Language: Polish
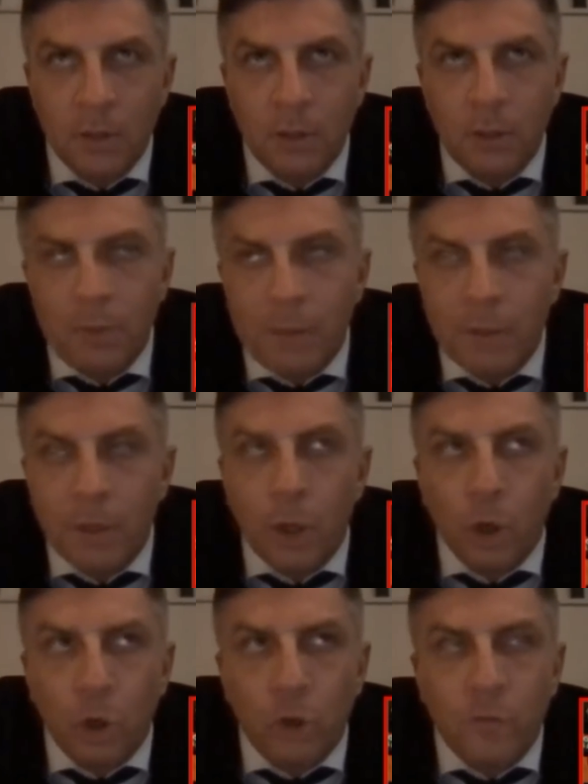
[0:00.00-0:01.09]
i mamy
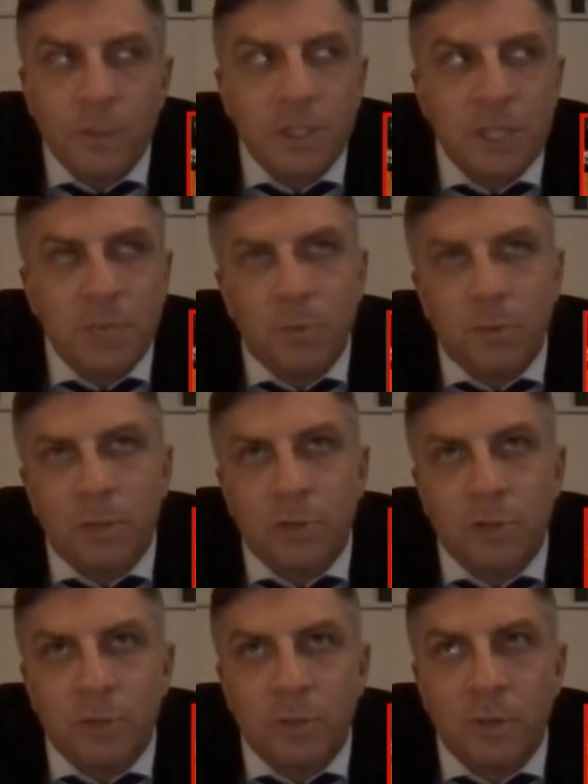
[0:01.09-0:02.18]
gotowy zespół na to,
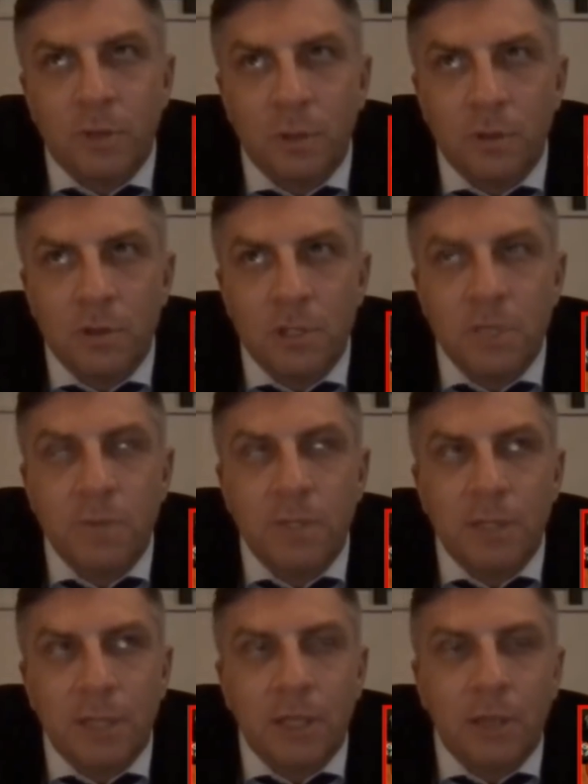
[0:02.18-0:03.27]
żeby, żeby na
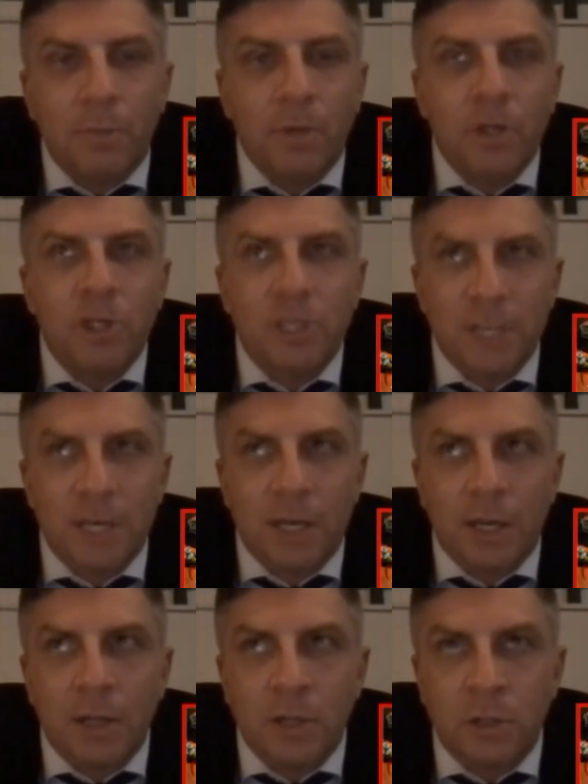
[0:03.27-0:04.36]
takiej imprezie
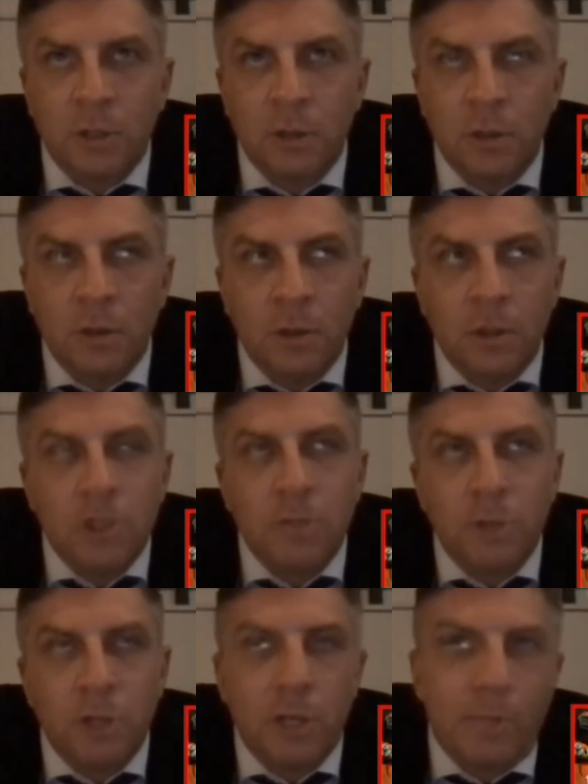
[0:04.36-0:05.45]
zagrać i żeby
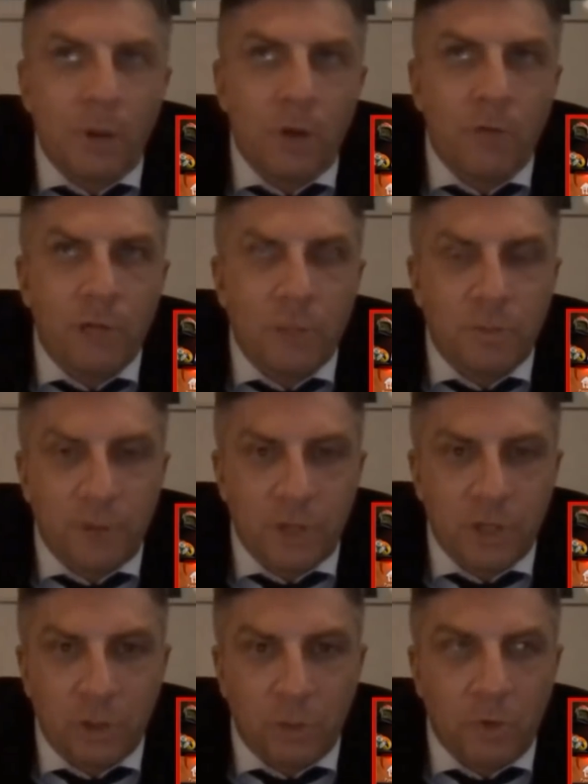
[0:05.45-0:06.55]
się nie pakować po fazie
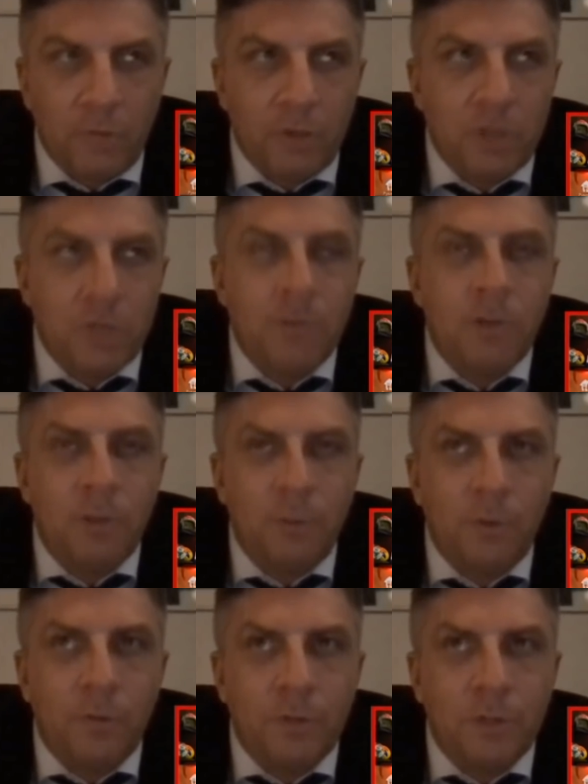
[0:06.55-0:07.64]
grupowej, żeby nie było
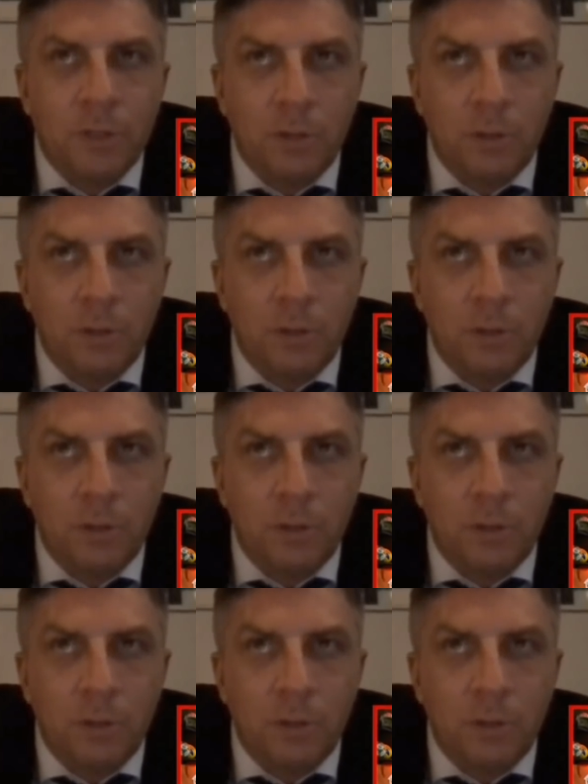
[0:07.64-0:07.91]
wstydu.